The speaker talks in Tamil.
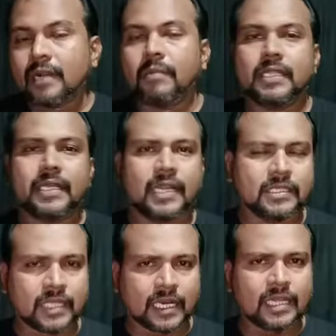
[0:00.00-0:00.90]
மாதிரியெல்லாம்
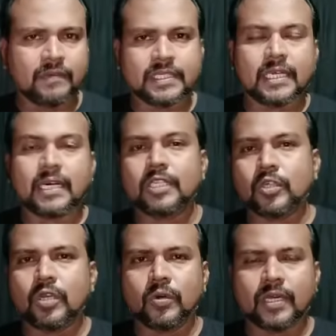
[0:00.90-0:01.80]
நிறைய விஷயங்களை
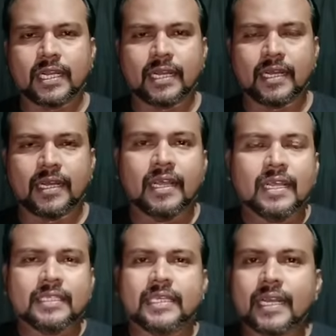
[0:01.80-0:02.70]
சொல்லி கொடுக்குறாருங்க
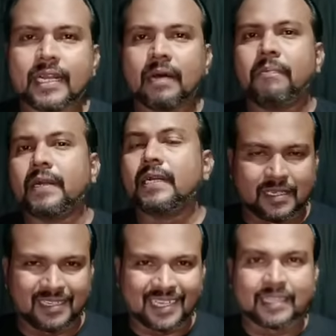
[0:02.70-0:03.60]
சரி நான் பண்ணுறேன்
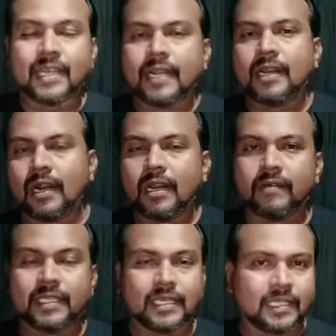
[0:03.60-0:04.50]
எத்தனை நாளில்
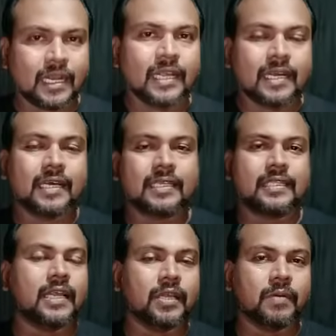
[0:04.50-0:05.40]
வந்து இதெல்லாம் எனக்கு
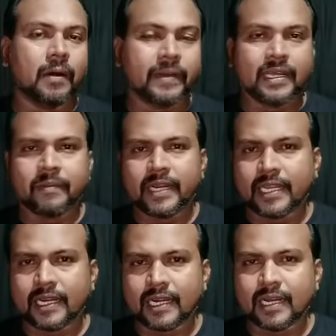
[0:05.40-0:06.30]
தெரியும் அப்படிங்கிற மாதிரி
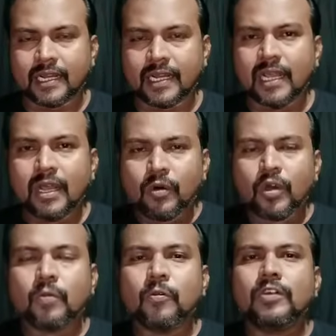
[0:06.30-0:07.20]
கேட்குறாருங்க ஒரு
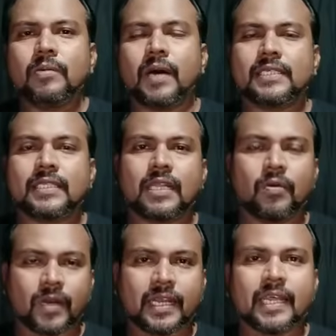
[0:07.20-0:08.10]
மூன்று மாதத்தில்
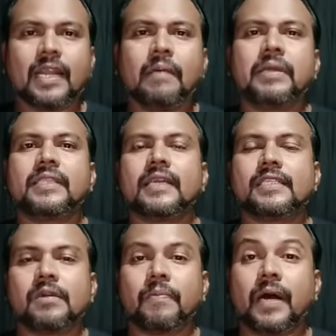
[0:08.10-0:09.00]
உனக்கு எல்லாமே
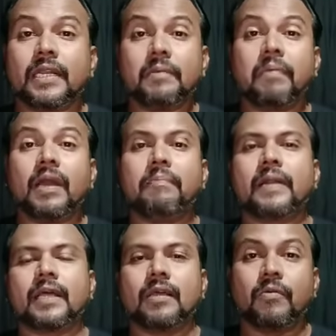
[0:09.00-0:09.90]
தெரிஞ்சிடும்பா நீ
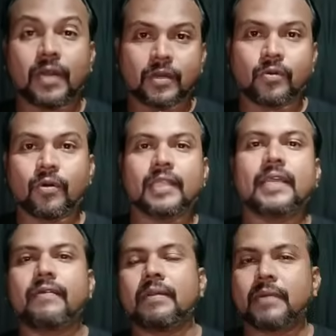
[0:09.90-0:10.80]
பயப்படாத உனக்கு குழந்தை
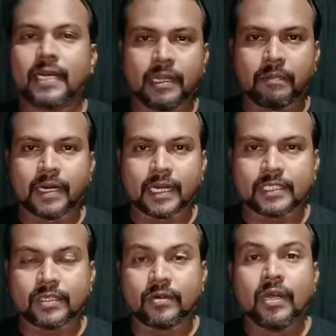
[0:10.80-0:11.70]
வரம் கண்டிப்பாக
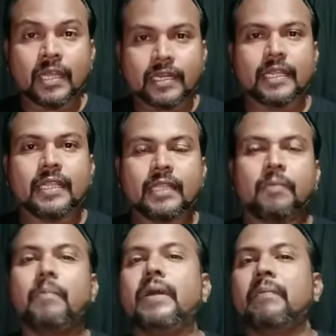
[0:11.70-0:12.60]
கிடச்சிரும் நீ இந்த
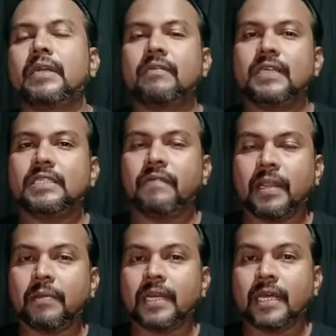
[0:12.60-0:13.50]
பொம்மையை மட்டும் வச்சு வழிபடு